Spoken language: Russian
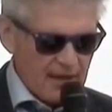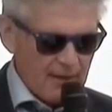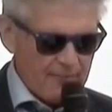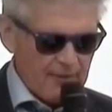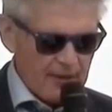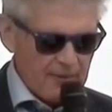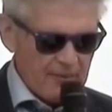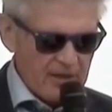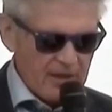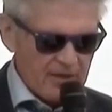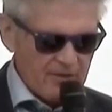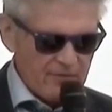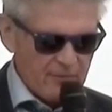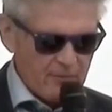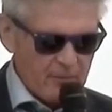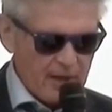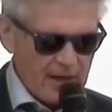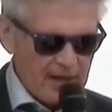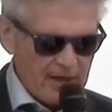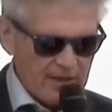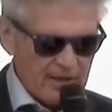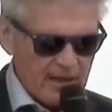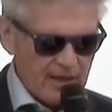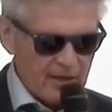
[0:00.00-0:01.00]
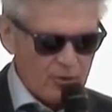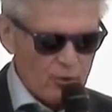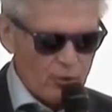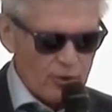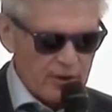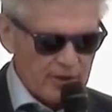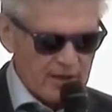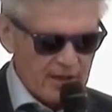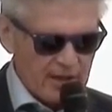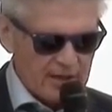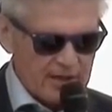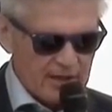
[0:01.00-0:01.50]
Например, в Мариной
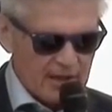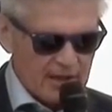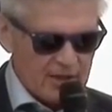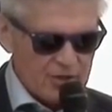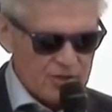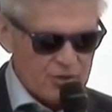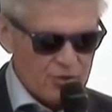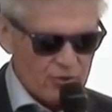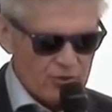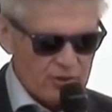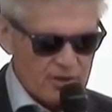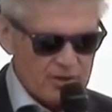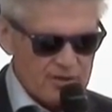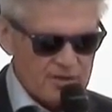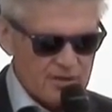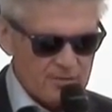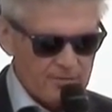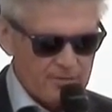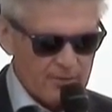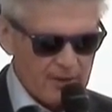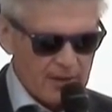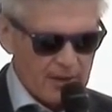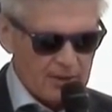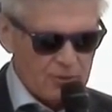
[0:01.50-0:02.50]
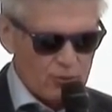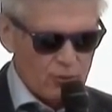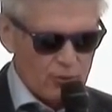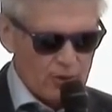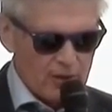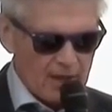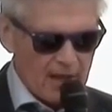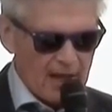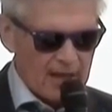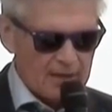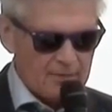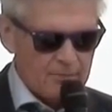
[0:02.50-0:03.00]
горке это расчетные
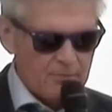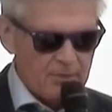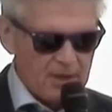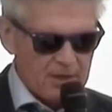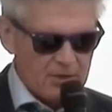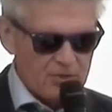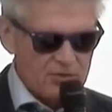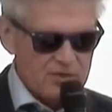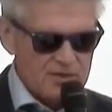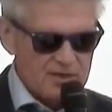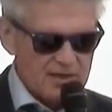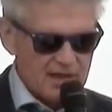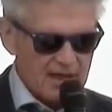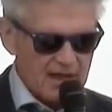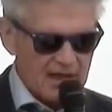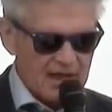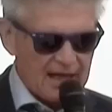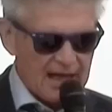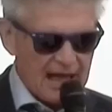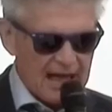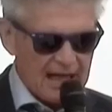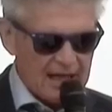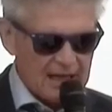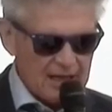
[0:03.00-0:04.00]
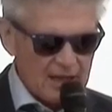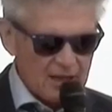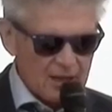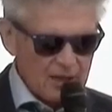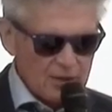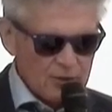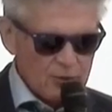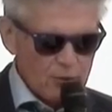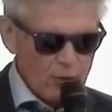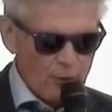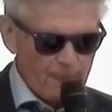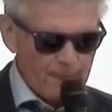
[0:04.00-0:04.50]
температуры от минус 40
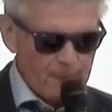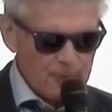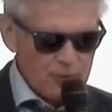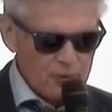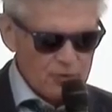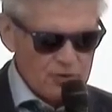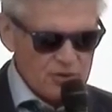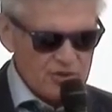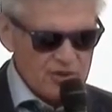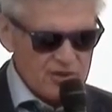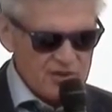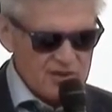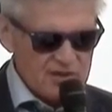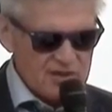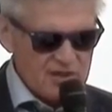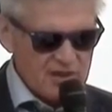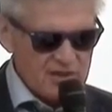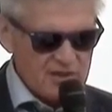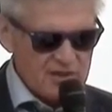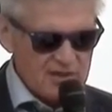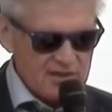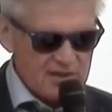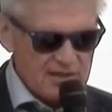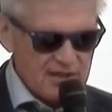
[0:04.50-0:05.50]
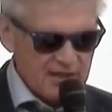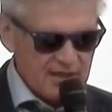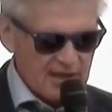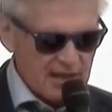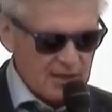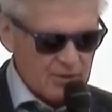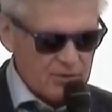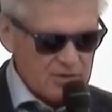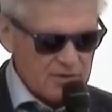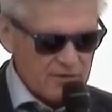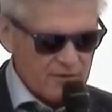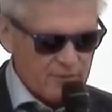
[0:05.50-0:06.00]
до плюс 60
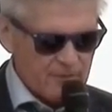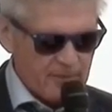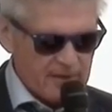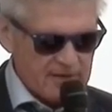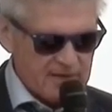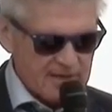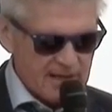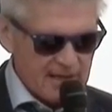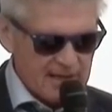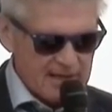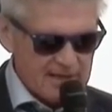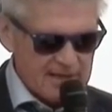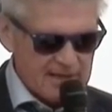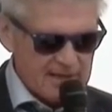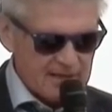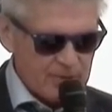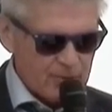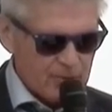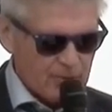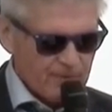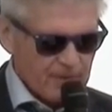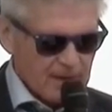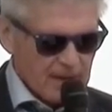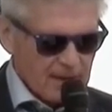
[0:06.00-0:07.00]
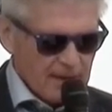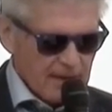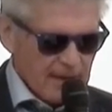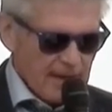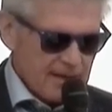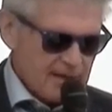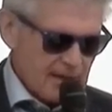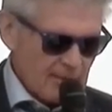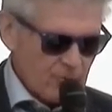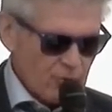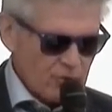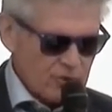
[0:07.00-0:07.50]
градусов по Цельсию.
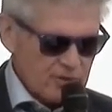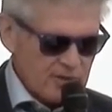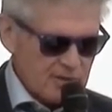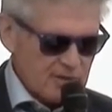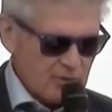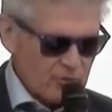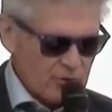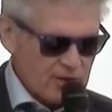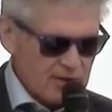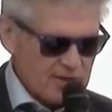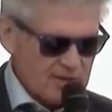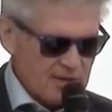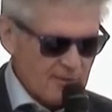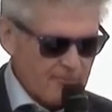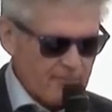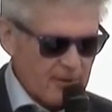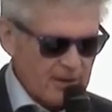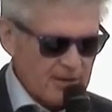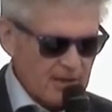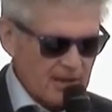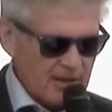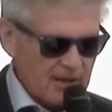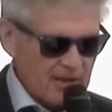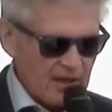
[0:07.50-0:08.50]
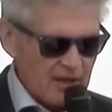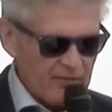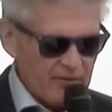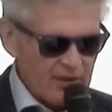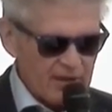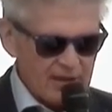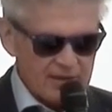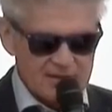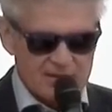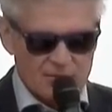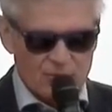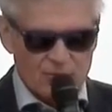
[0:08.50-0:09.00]
Это может случиться при
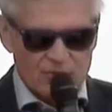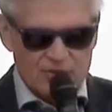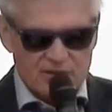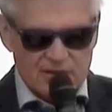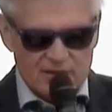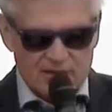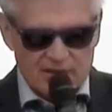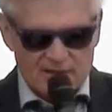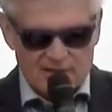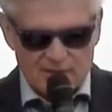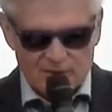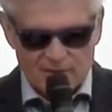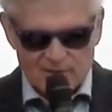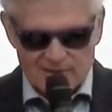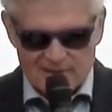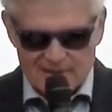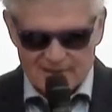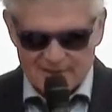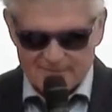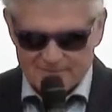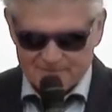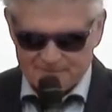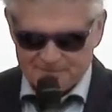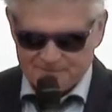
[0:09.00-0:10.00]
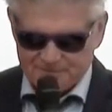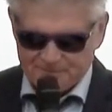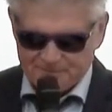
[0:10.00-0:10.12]
нагреве конструкции на Солнце.